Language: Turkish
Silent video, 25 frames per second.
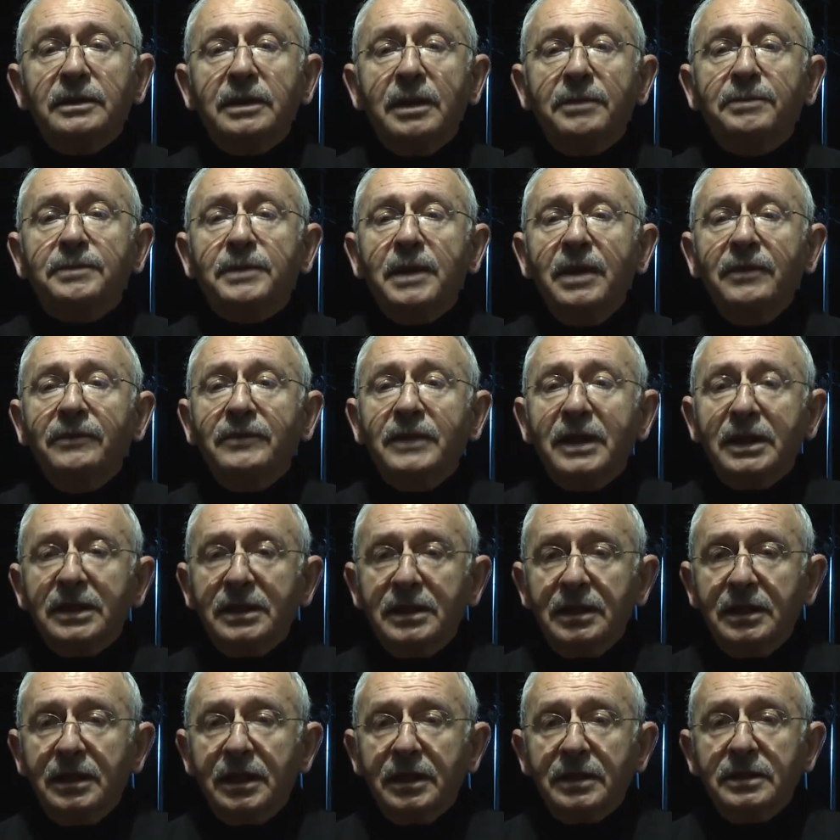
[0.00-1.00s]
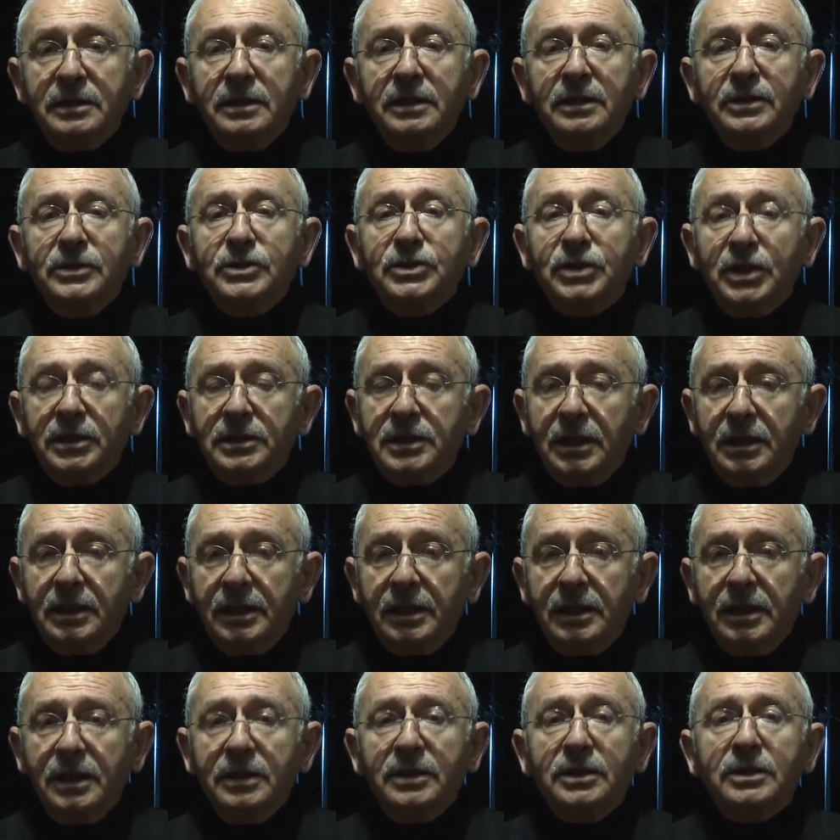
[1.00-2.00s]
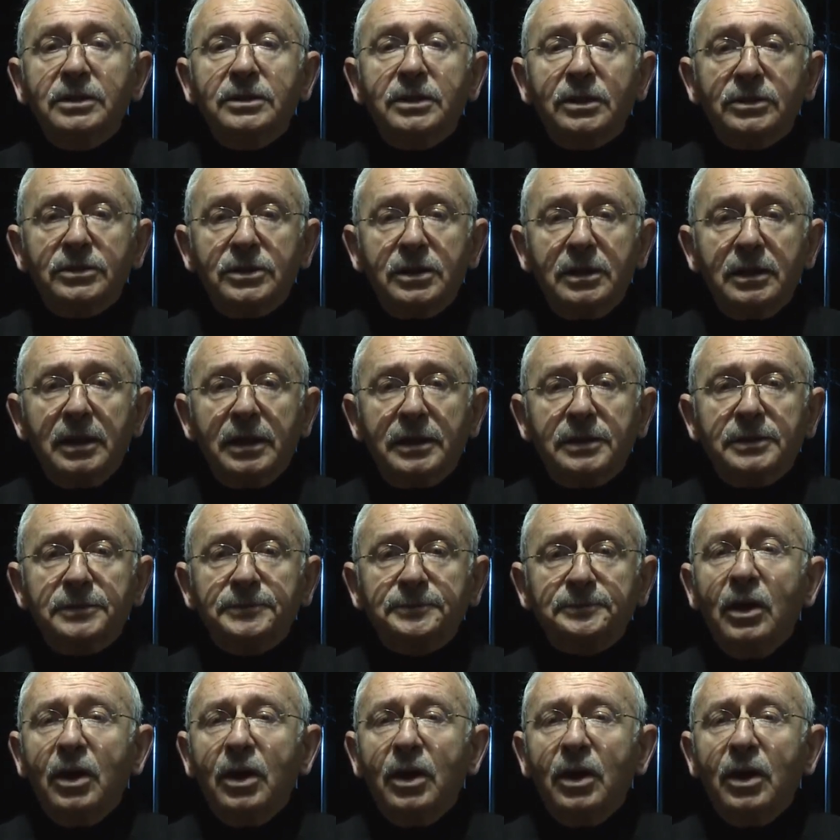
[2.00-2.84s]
deprem vergilerini çetelere yedirttiler.